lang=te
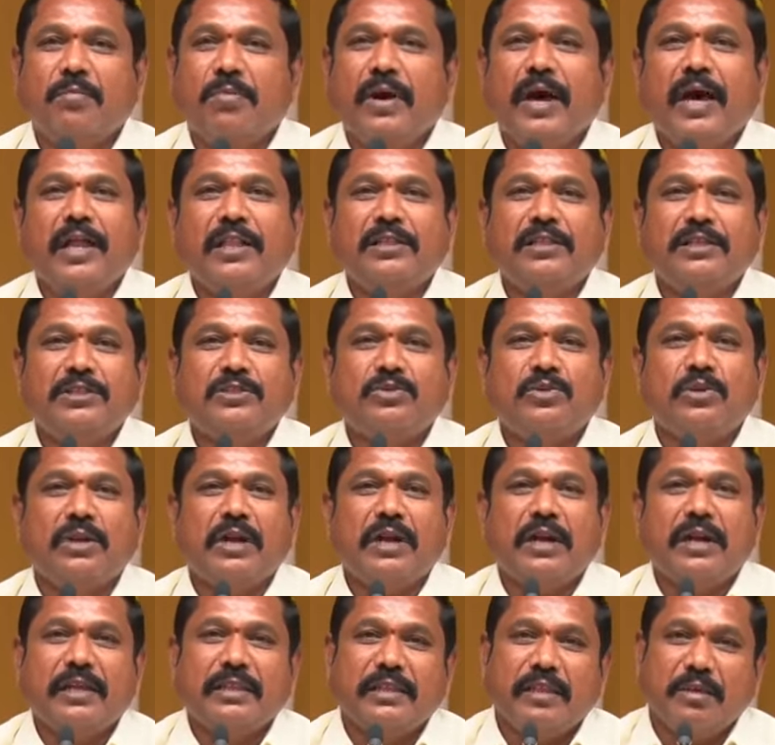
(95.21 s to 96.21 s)
పాలు
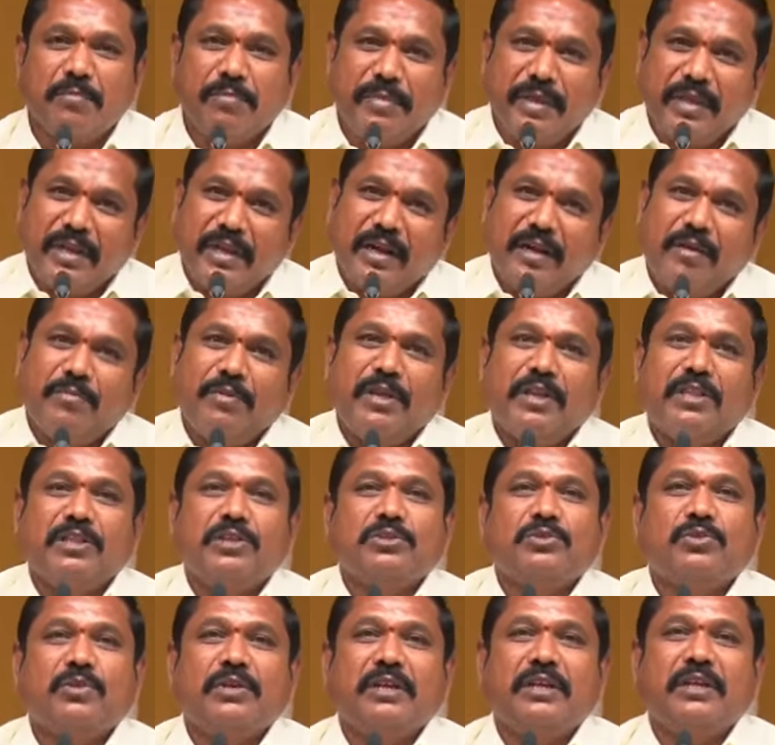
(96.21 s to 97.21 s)
తీసుకున్నట్లయితే మీగడ మీరు
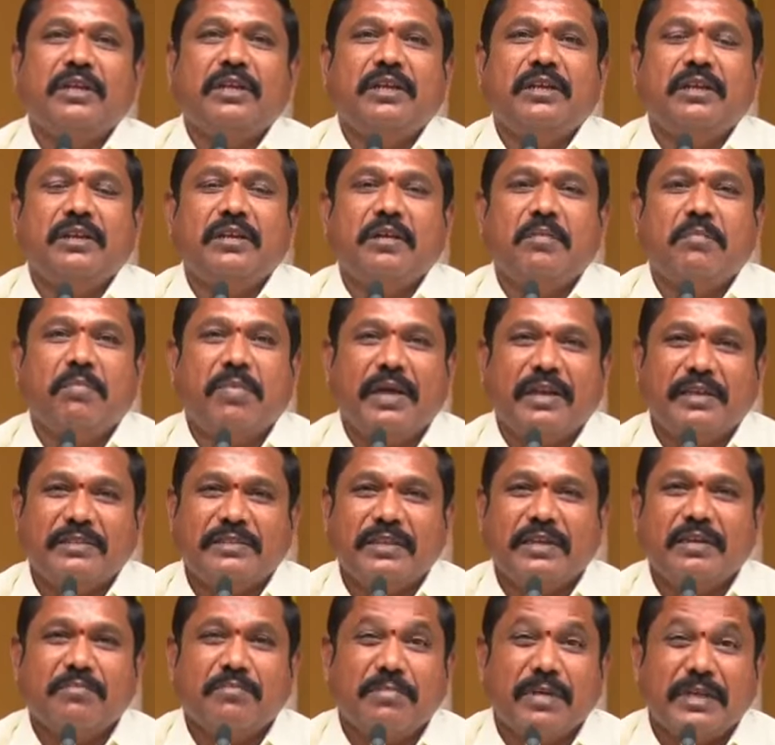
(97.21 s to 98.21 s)
తీసుకుని
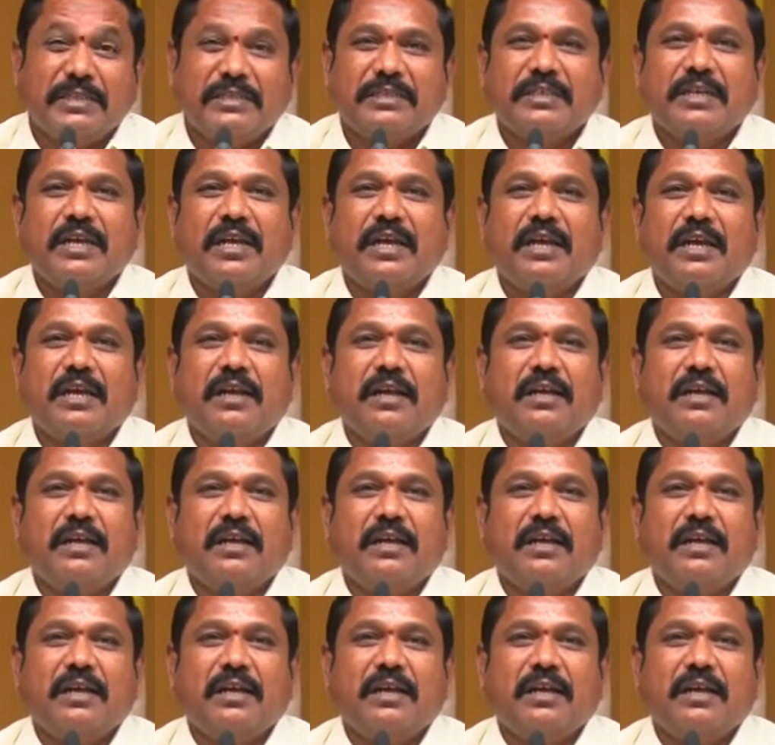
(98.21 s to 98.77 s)
పలచట మజ్జిగ